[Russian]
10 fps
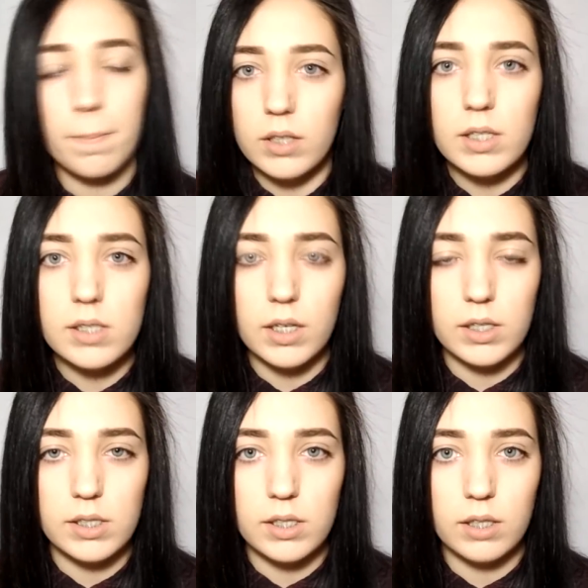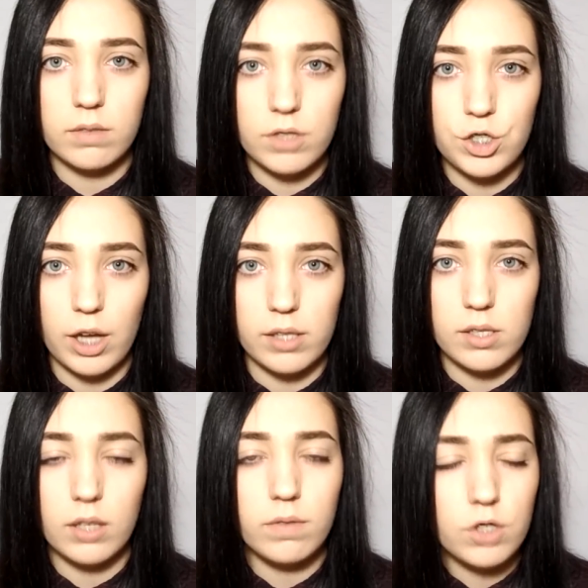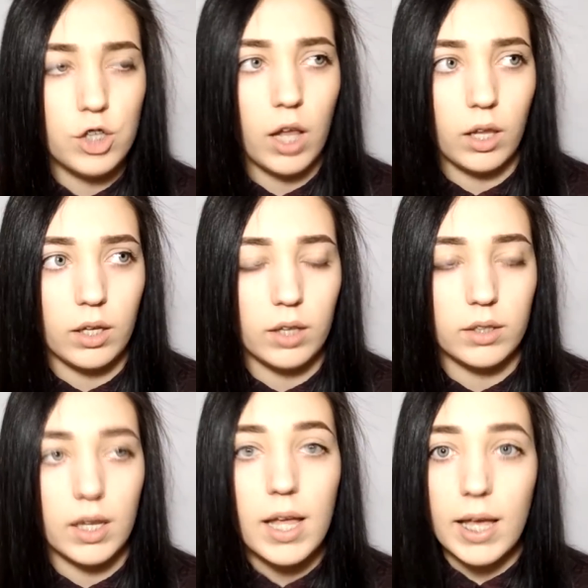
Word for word: Ты не захотела отвечать, не отвечала как-то.